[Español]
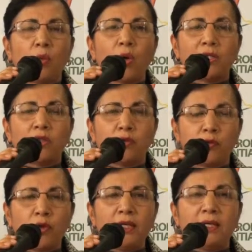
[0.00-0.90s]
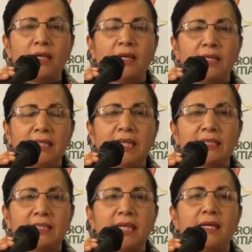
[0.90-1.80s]
cuando fui, eh,
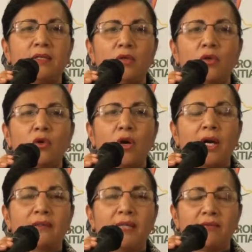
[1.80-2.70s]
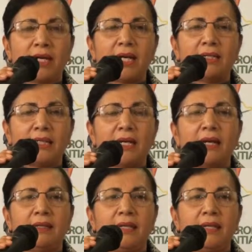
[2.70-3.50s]
ingresé yo a trabajar ya